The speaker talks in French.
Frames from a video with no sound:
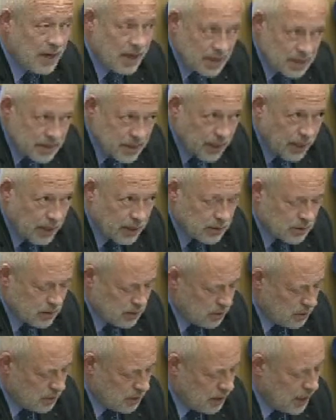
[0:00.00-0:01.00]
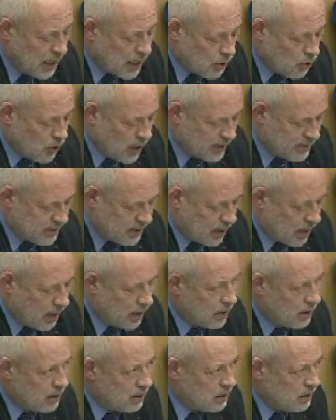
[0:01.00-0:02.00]
indirecte et
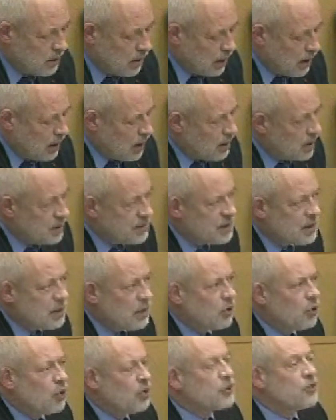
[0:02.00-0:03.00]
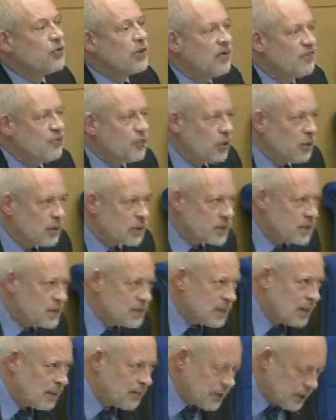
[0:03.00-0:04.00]
collatérale. Les idéologues de la violence
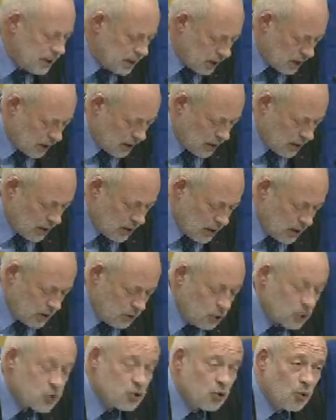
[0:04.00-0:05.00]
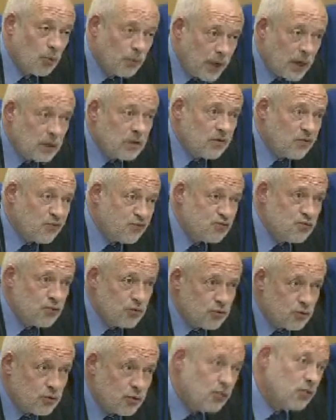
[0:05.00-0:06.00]
islamique ne sont pas des fous de
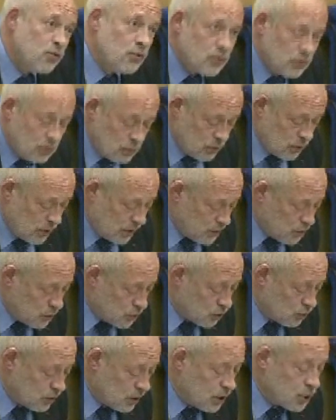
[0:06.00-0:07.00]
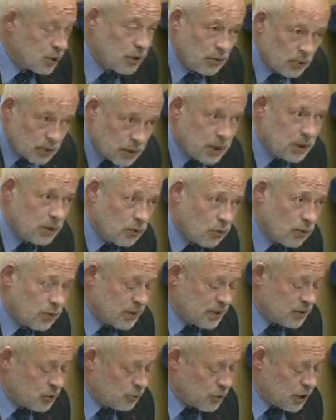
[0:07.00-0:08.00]
Dieu. Ce sont des gens qui ont
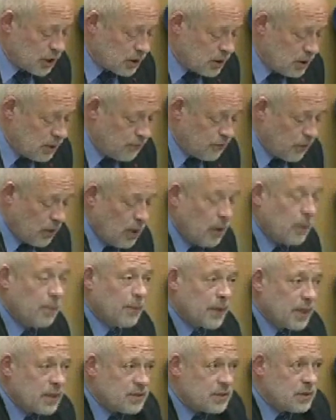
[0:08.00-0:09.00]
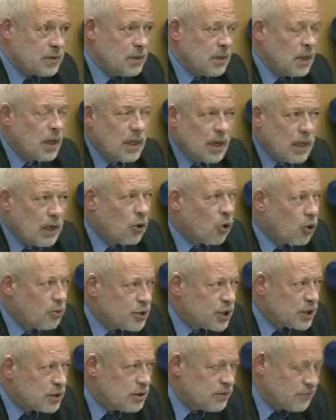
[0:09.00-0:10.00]
des objectifs précis. Et leur
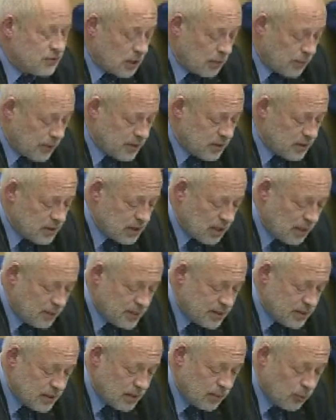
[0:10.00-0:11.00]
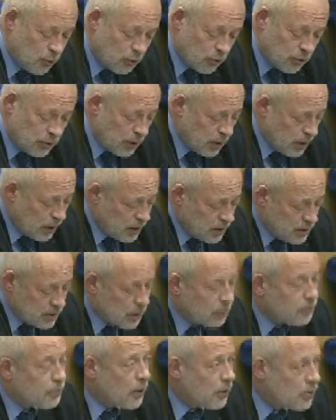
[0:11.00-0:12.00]
objectif, ce n'est pas d'islamiser le monde,
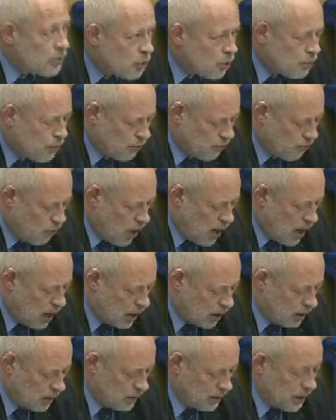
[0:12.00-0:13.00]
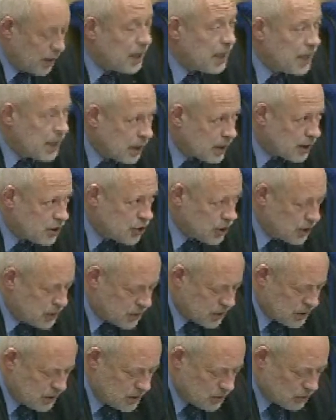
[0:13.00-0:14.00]
c'est de prendre le pouvoir et les richesses
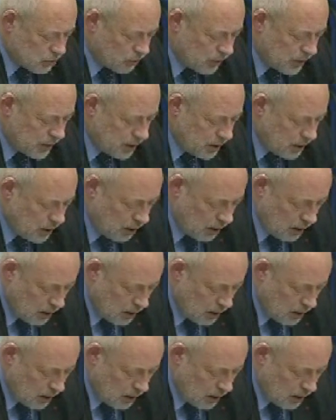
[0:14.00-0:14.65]
qui y sont liées